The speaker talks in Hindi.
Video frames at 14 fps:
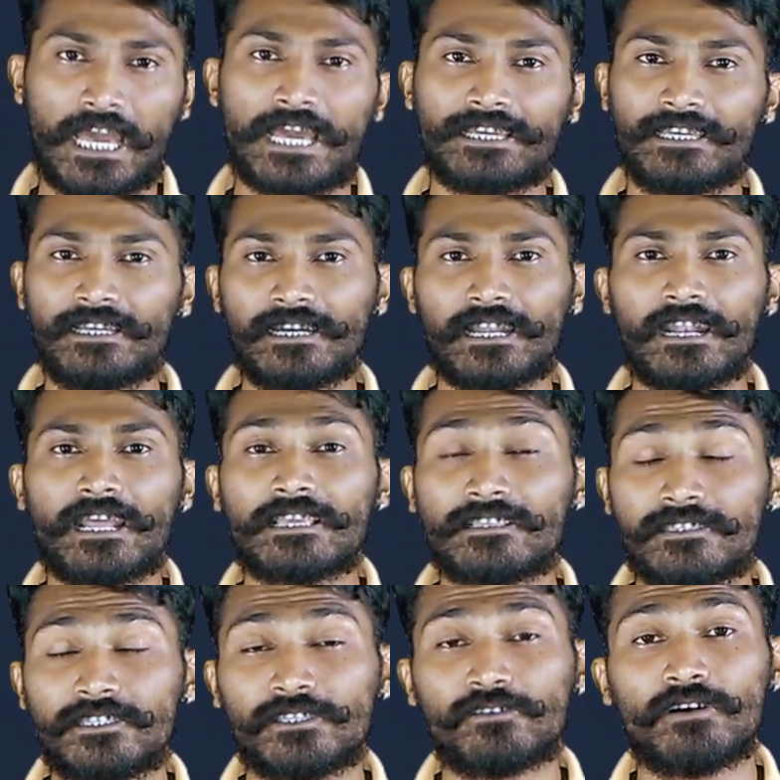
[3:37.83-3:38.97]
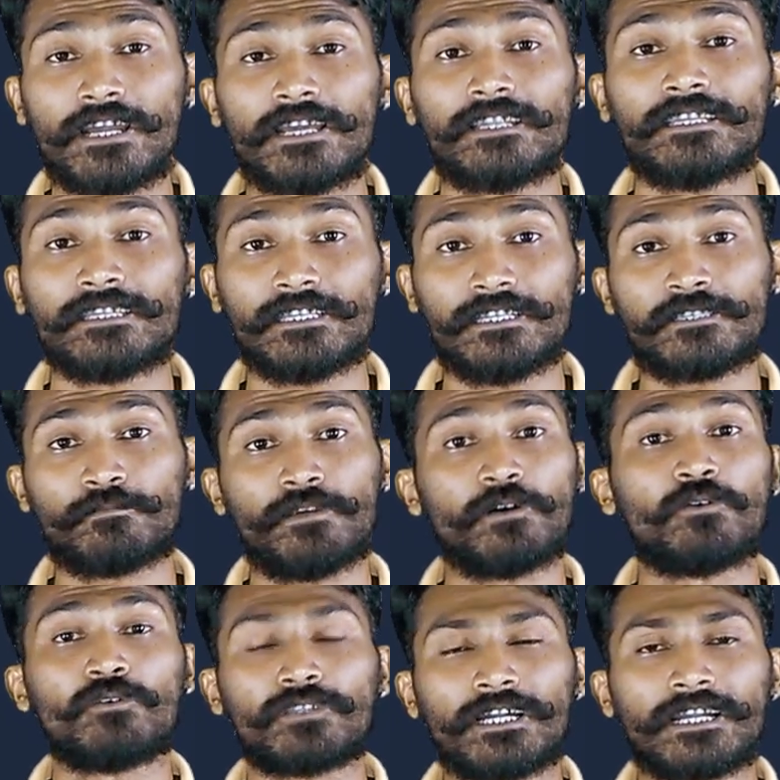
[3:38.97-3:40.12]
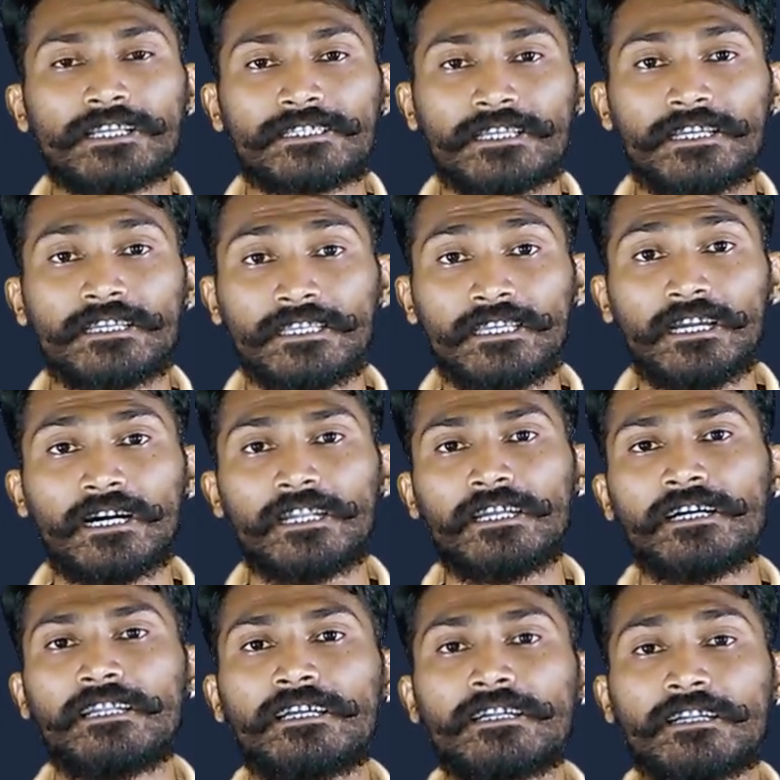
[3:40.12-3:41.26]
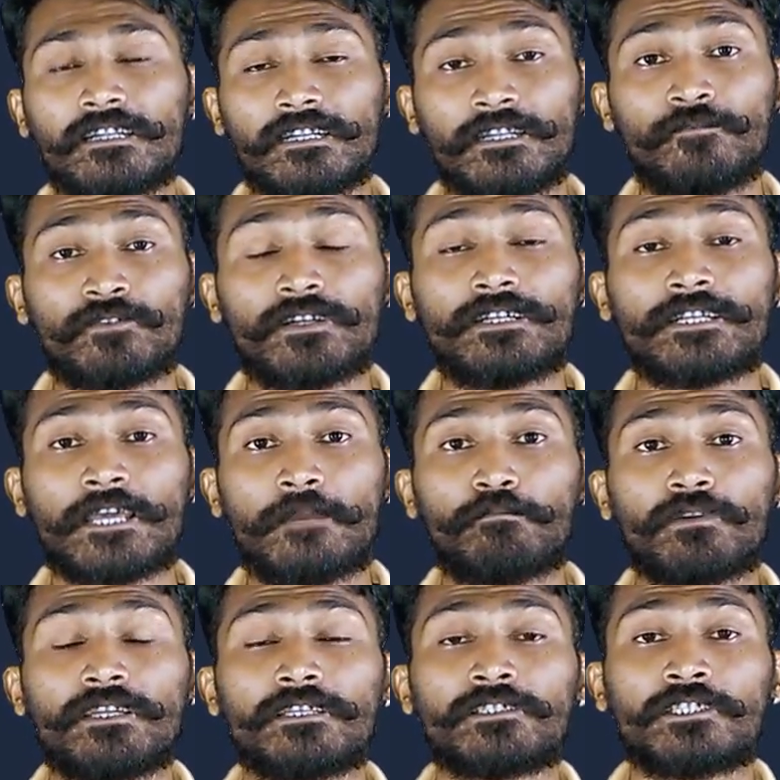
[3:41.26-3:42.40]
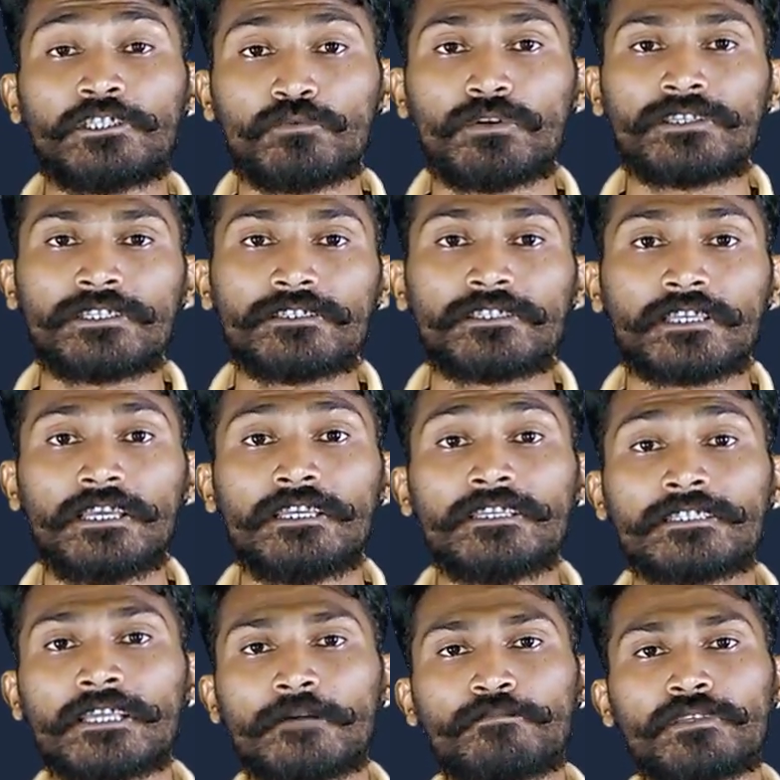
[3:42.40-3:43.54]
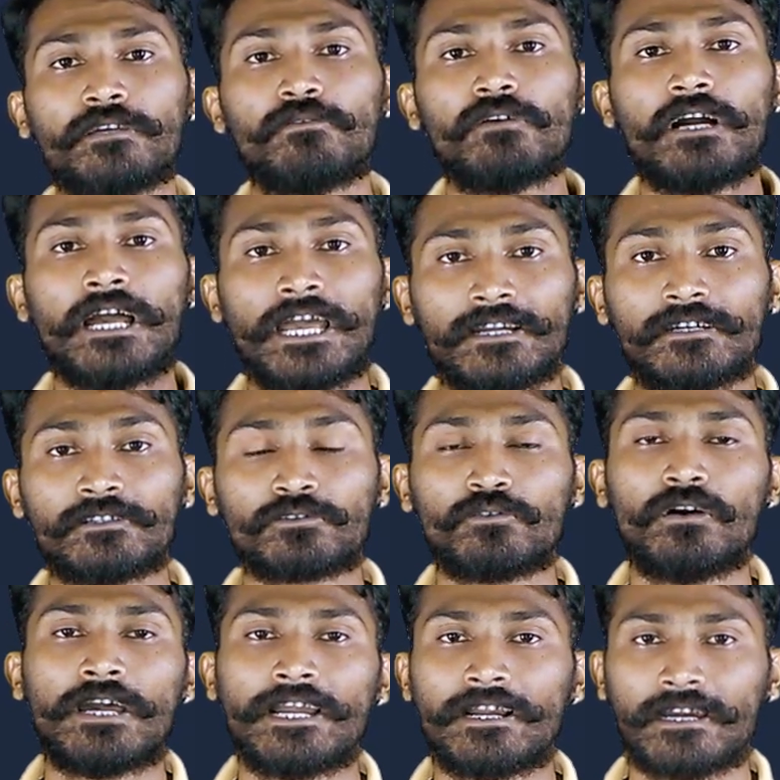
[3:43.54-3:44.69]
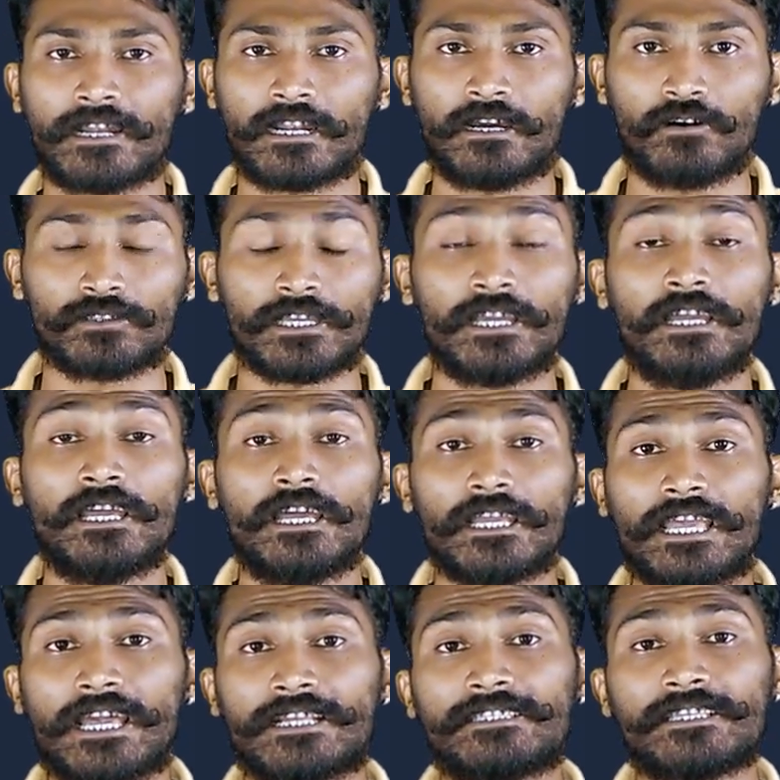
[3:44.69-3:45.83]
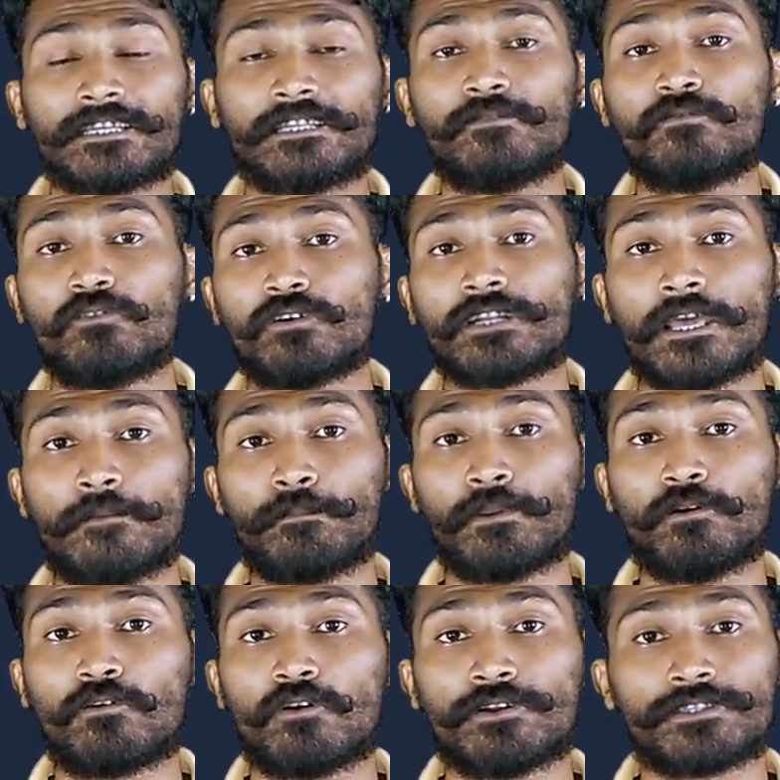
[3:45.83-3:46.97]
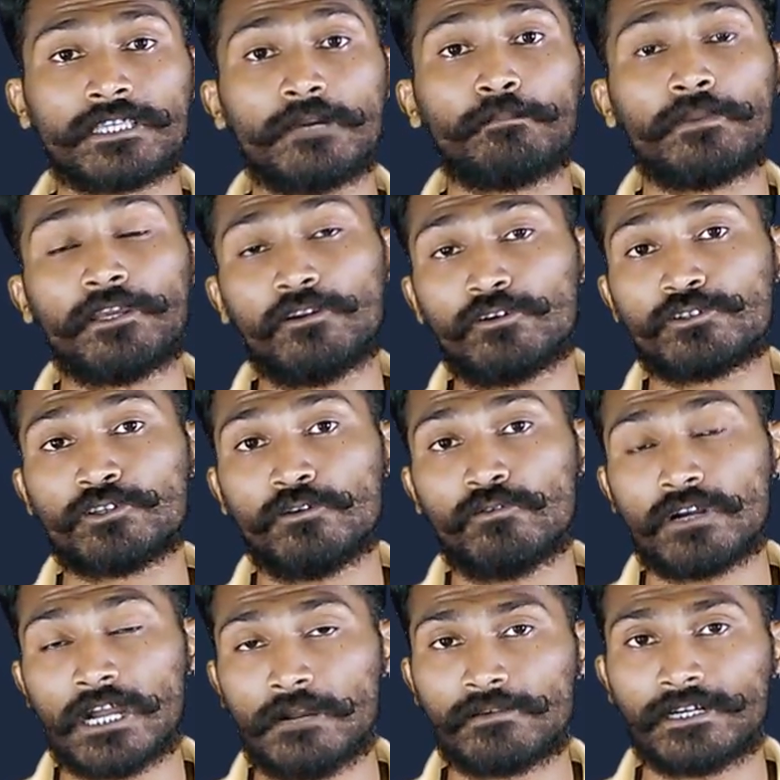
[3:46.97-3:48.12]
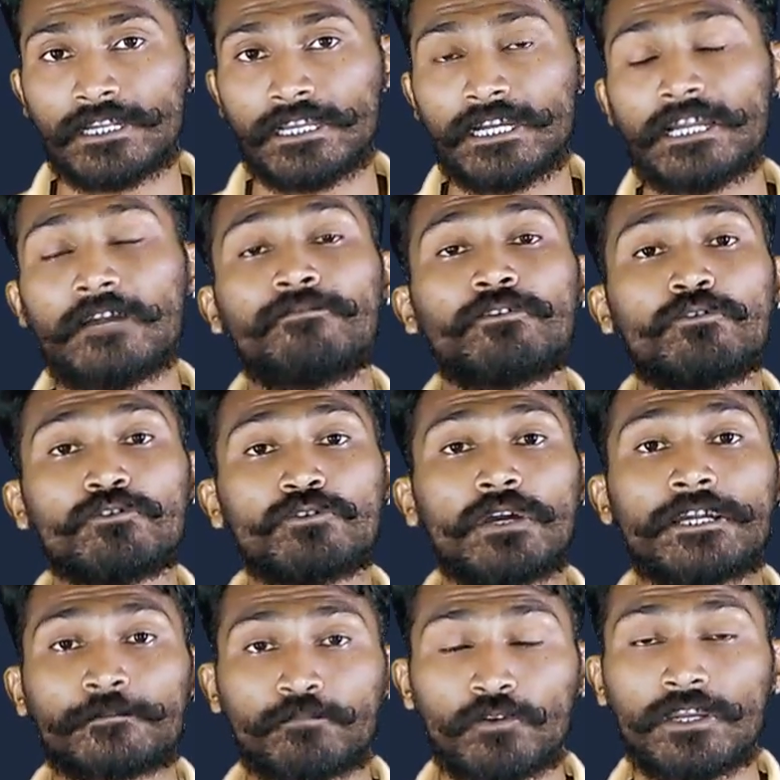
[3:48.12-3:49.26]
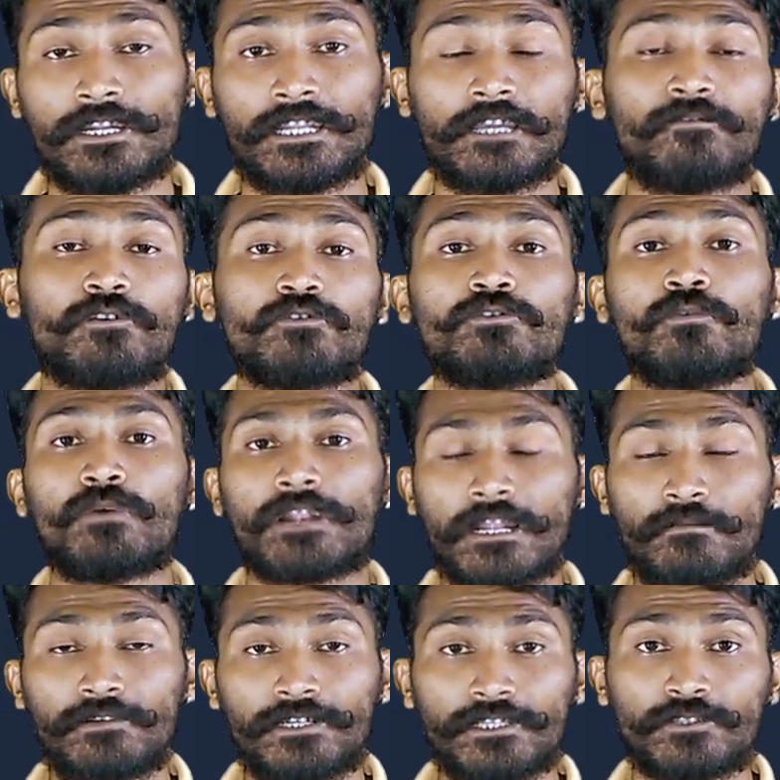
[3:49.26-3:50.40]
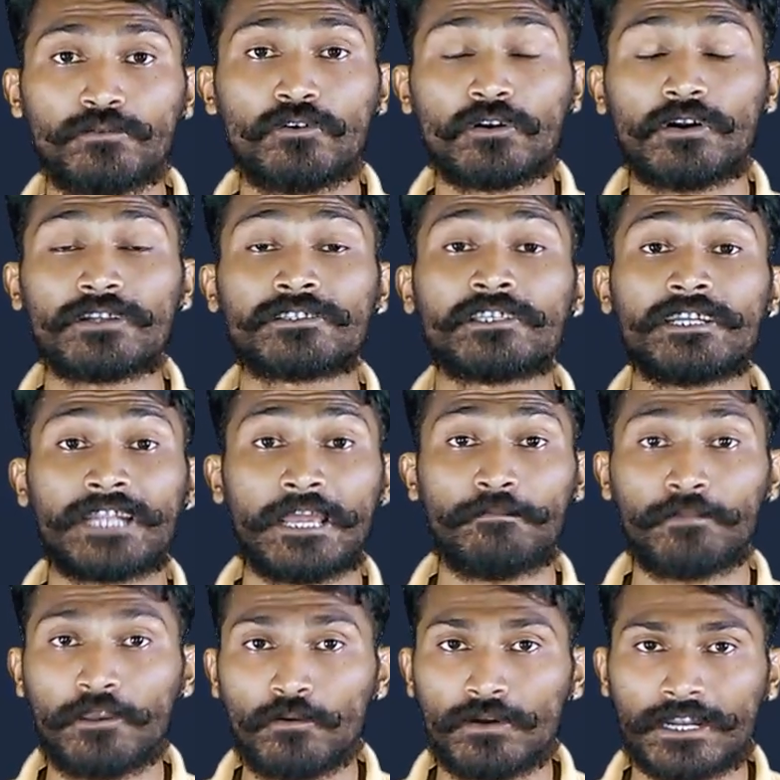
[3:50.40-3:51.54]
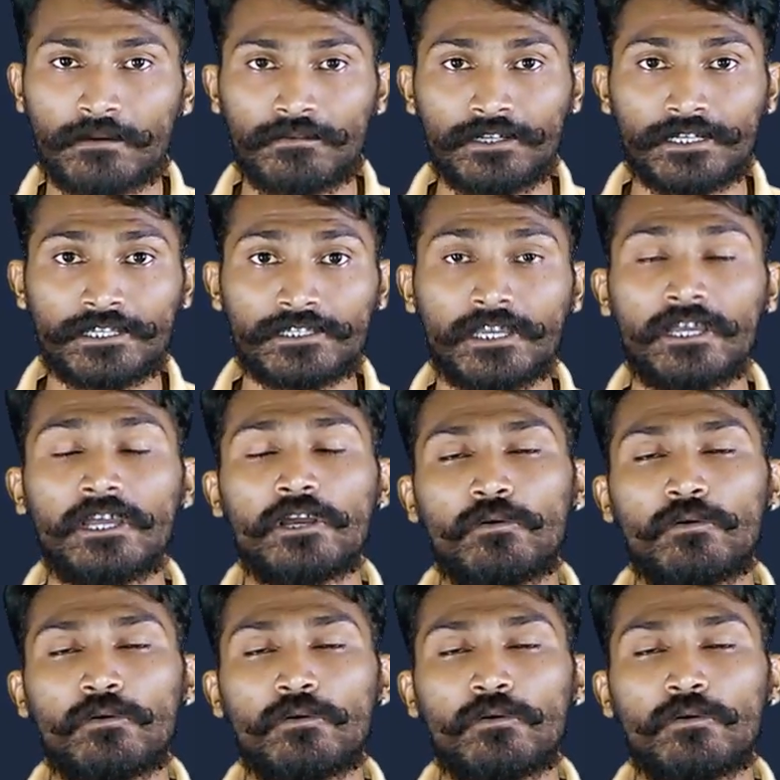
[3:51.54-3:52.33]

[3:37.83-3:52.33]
हैकिंग करना इजी तो है लेकिन इसमें होता कैसा है कि अलग अलग डिफरेंट टाइप के सिचुएशंस के हिसाब से हैकर्स को हैक करना होता है कि एग्जैक्टली exactly वो टाइम पे वो कौन सा पेलोड जो है वो काम करेगा या फिर वो जो एक्सप्लॉयट या फिर वो जो वर्नाबिलिटीज वो कौन से टाइप की वर्नाबिलिटीज है